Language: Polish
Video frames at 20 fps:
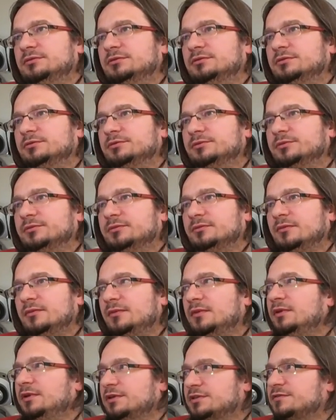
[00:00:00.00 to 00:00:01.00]
yy, yy,
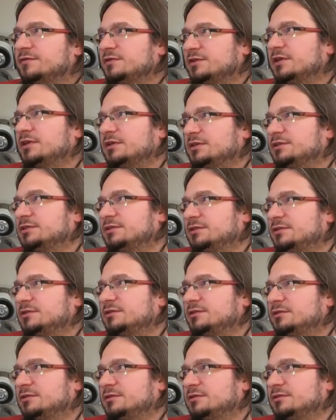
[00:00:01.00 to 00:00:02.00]
niezwiązanych
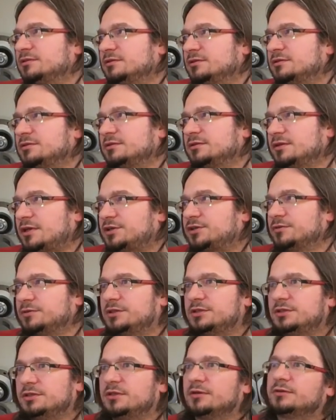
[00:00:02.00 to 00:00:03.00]
z
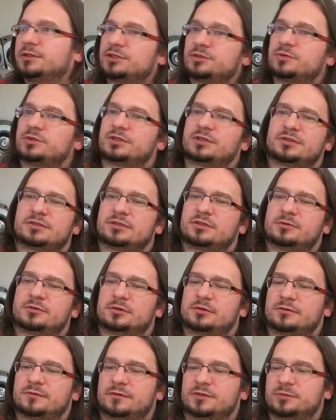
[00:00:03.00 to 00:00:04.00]
naszą dziedziną też można to
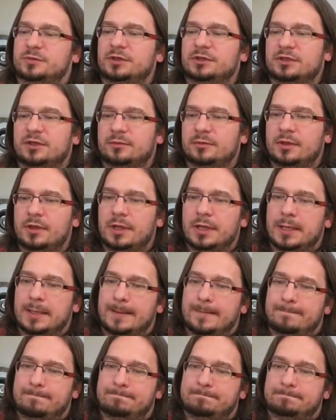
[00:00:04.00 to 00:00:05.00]
zaobserwować. Pamiętam,
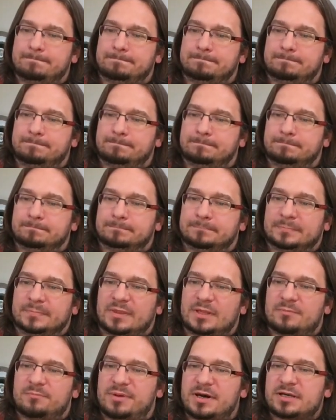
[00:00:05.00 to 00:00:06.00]

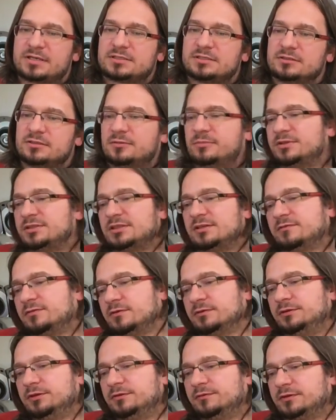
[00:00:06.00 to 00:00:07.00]
mm, bardzo dobry
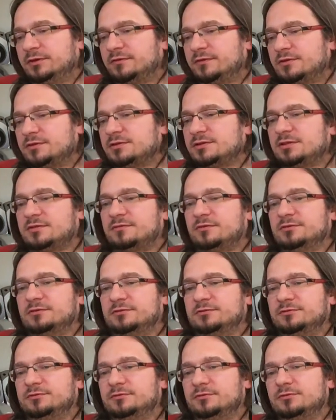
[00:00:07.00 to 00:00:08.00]
zawodnik wygrywający
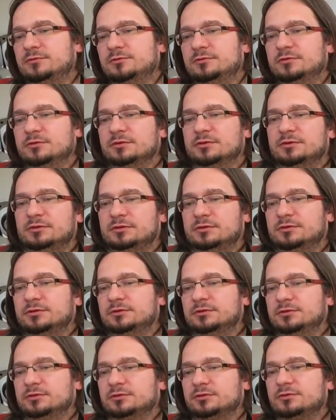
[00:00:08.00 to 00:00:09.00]
zawody w,
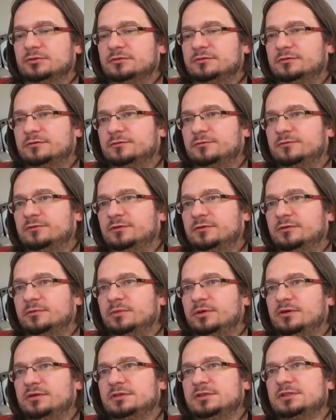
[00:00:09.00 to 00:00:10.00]
e, kung fu w
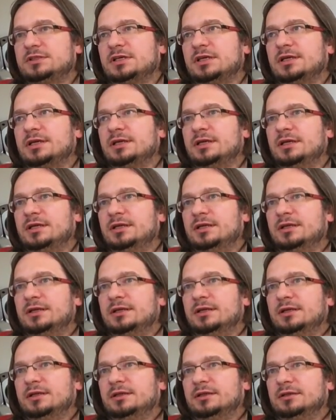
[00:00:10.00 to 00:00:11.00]
Polsce
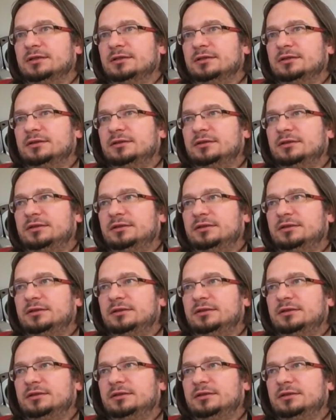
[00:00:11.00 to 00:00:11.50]
e,